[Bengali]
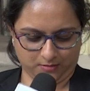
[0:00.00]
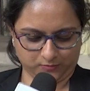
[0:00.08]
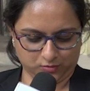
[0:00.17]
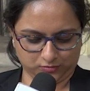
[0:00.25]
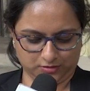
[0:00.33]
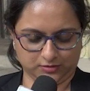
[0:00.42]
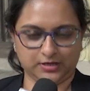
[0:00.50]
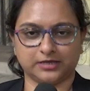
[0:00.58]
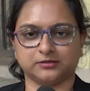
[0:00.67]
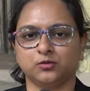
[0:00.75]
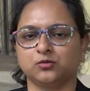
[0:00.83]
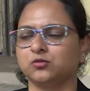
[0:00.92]
আমিও তাহলে
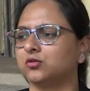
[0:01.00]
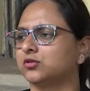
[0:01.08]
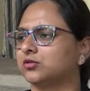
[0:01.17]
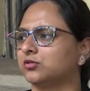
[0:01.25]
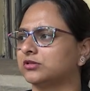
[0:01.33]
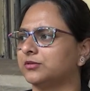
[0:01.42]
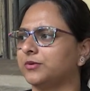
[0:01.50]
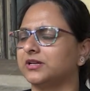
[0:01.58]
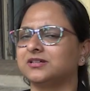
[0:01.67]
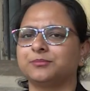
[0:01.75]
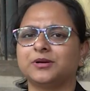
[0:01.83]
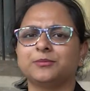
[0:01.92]
একটা অনুরোধ করতে পারি
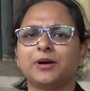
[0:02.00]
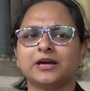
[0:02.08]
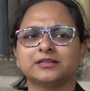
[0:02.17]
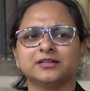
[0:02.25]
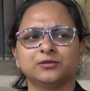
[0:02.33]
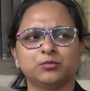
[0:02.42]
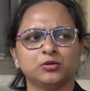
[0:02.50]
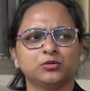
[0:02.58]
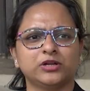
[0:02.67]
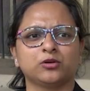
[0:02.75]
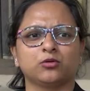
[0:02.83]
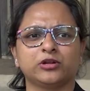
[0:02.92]
যে আপনার ভাইদের
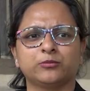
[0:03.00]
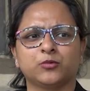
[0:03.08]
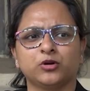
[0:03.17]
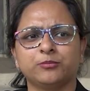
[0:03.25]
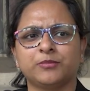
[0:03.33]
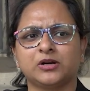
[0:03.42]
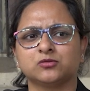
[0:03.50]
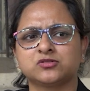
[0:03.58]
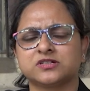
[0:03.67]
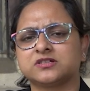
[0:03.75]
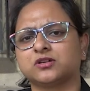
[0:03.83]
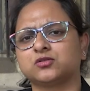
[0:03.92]
বলুন এই গরিব গরিব
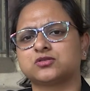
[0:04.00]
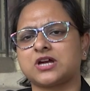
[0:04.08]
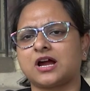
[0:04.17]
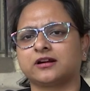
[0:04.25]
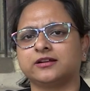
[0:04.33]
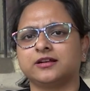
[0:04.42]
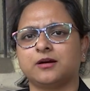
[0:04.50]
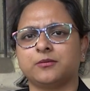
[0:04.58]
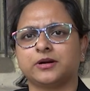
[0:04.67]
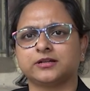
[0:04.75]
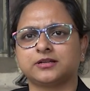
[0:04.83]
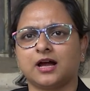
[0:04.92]
মানুষদের যেন চাকরি না
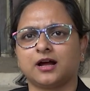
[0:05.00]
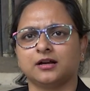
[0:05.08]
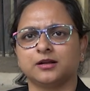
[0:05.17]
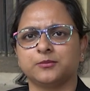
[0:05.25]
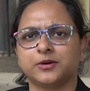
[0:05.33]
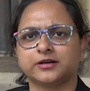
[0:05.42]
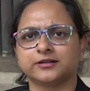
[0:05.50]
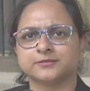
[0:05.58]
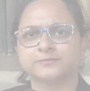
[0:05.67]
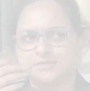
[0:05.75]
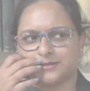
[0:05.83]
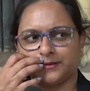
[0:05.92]
মারে টাকা না মারে
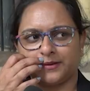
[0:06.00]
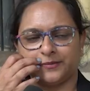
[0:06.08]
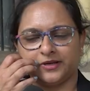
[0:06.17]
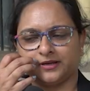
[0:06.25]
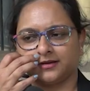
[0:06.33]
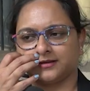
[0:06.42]
যেভাবে